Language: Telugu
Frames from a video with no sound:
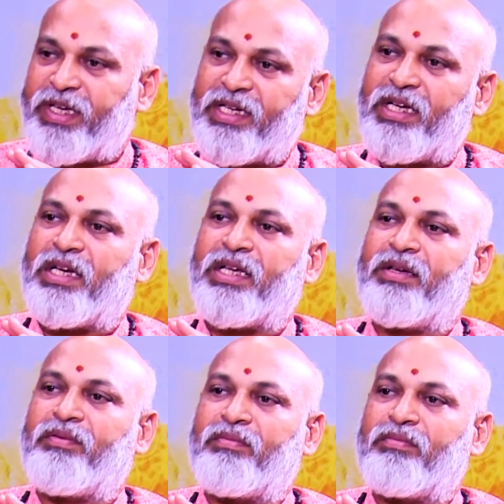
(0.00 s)
వేయగానే
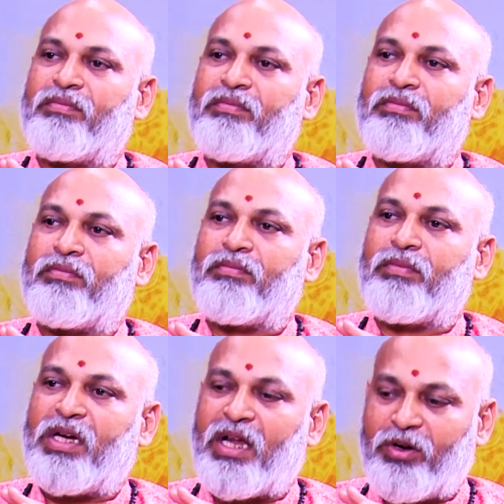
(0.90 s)

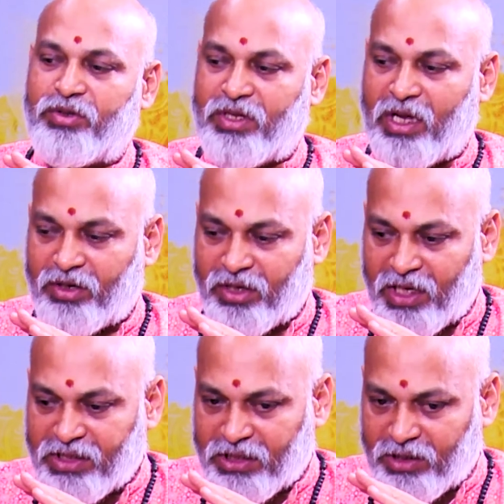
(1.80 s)
అంటే అడు
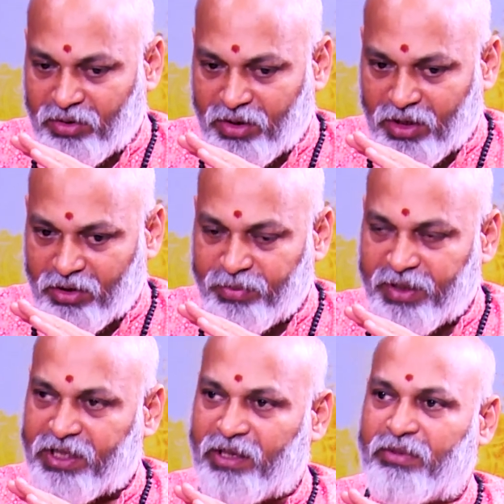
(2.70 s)
అరుణాచలంలో ఒక అడుగు
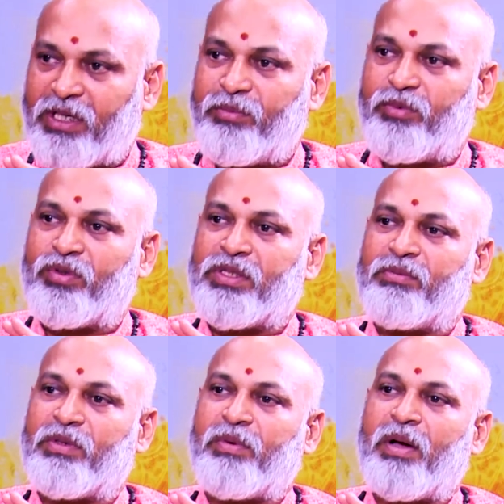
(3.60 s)
పెట్టామంటే
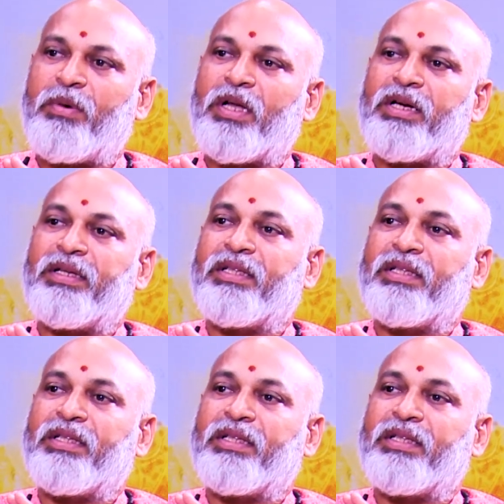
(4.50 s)
పూర్వజన్మ పాపాలన్నీ